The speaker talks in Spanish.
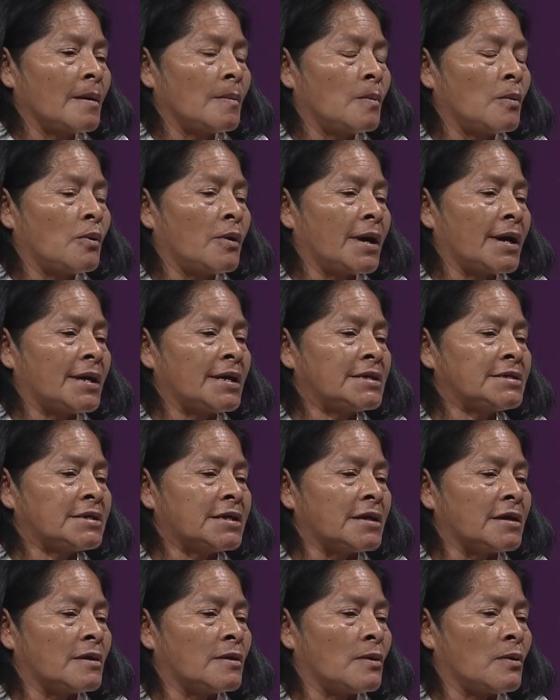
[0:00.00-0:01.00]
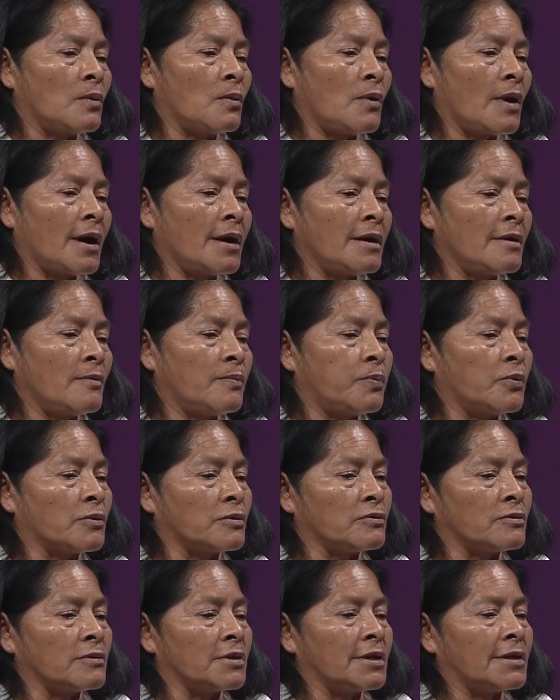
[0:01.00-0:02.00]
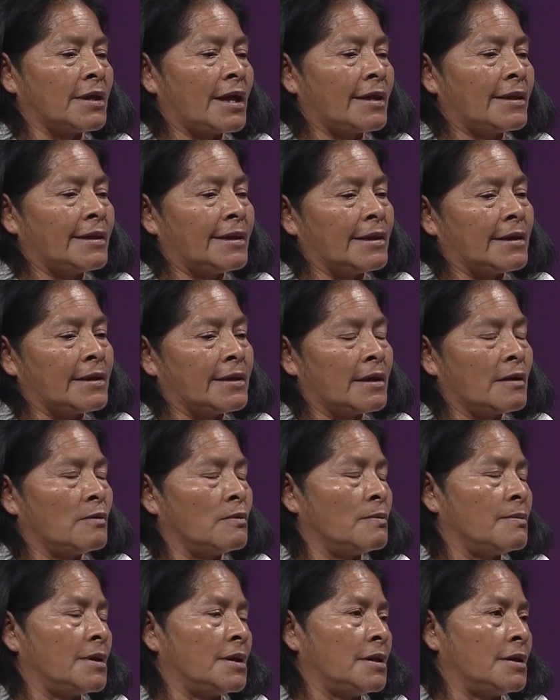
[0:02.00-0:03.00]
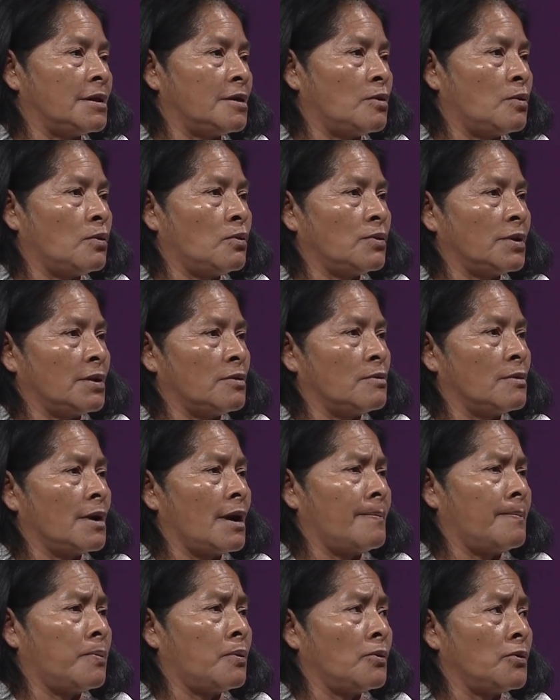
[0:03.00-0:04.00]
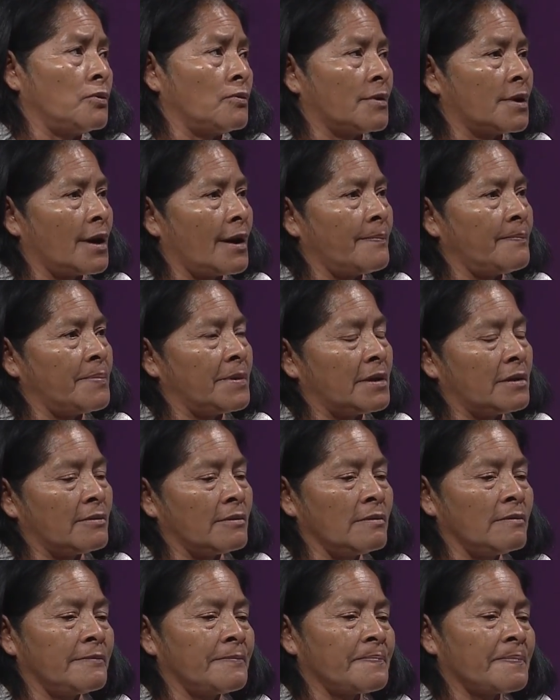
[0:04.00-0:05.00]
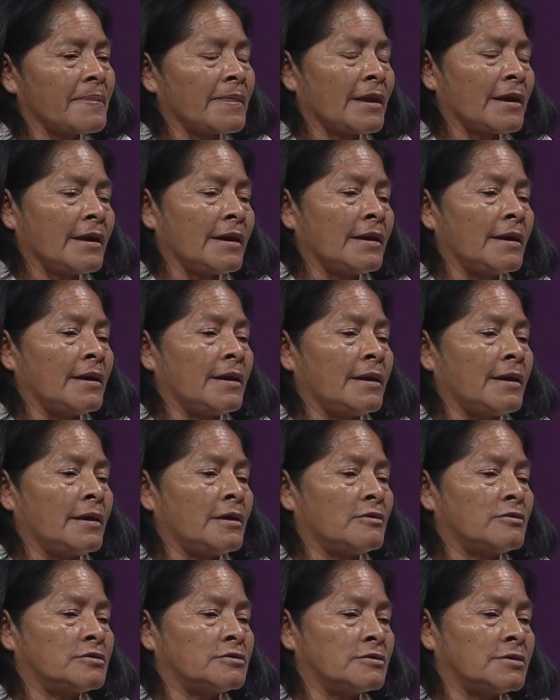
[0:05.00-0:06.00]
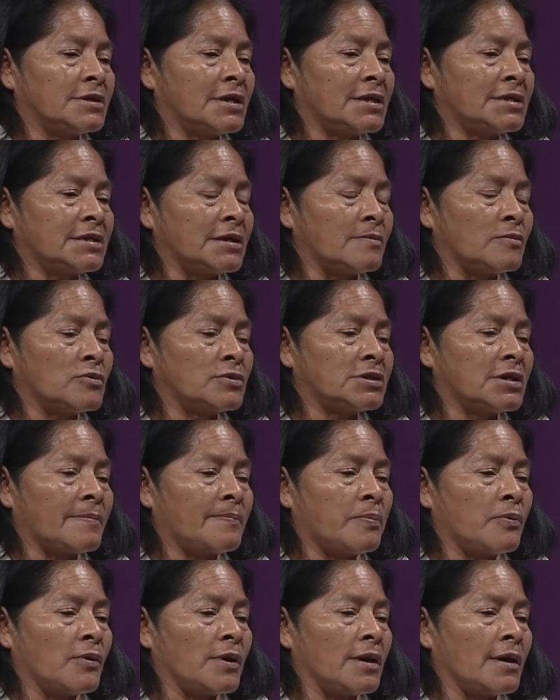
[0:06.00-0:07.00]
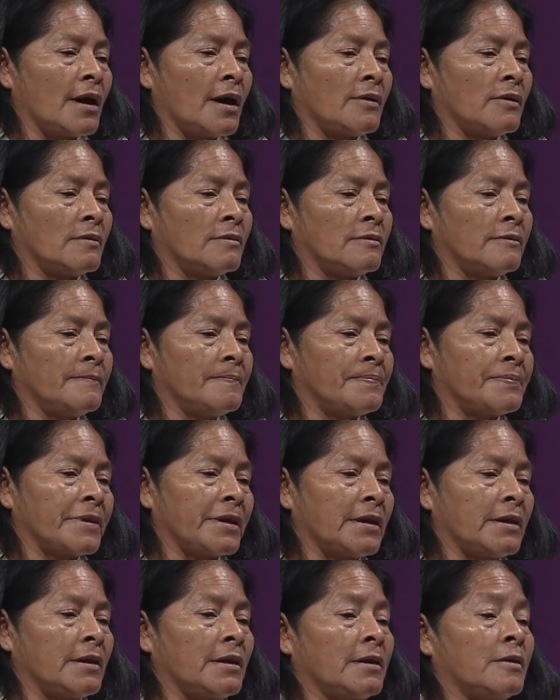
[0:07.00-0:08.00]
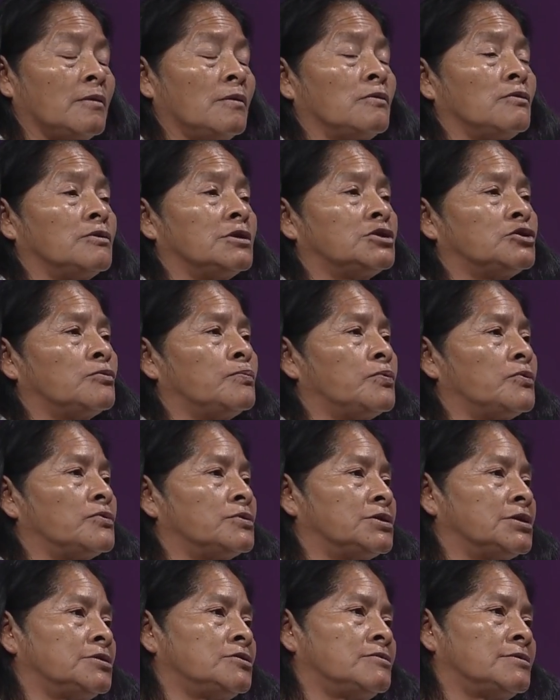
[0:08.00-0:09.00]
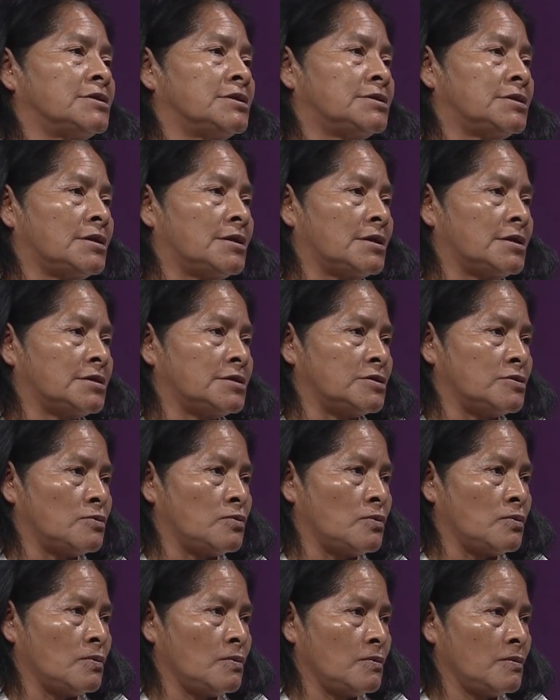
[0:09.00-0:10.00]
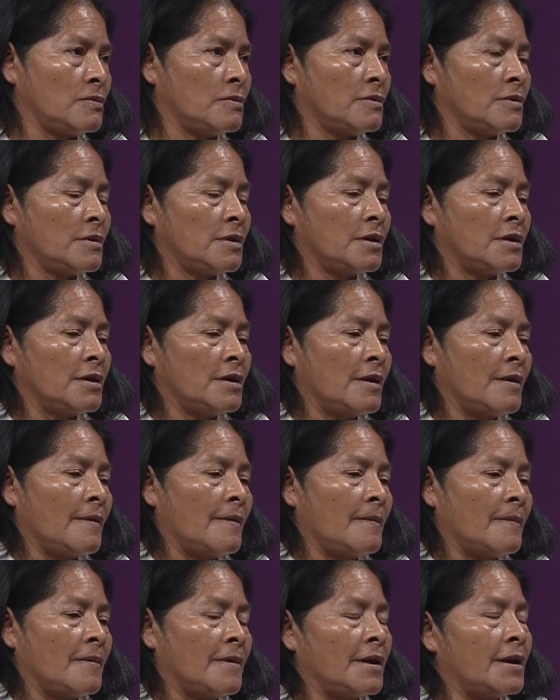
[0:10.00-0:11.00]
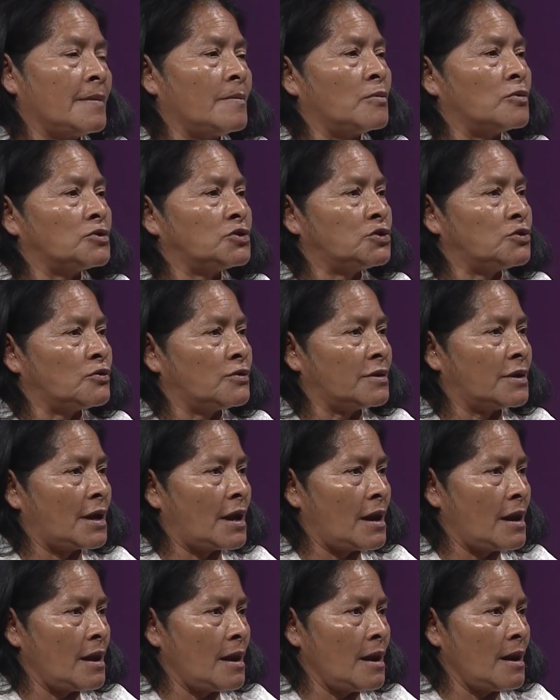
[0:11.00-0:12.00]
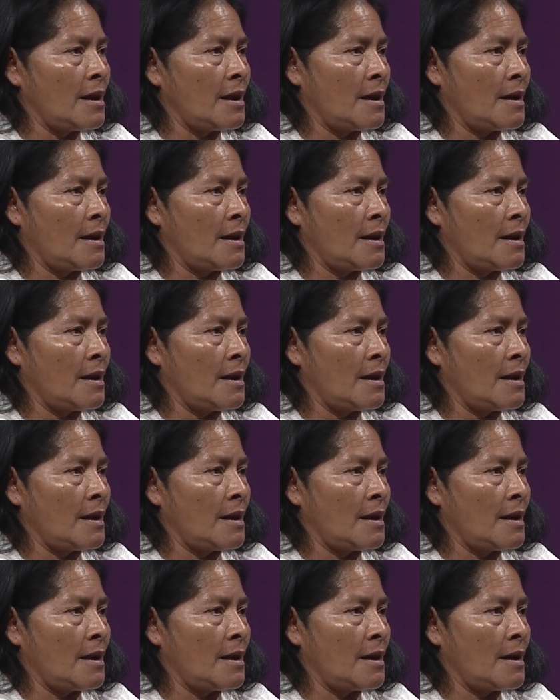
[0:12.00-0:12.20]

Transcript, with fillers: mujeres que no hay oportunidad de ir a un médico, de un apoyo rápido. Eh, nosotras hemos apoyado eh, con nuestro proceso de sanación emocional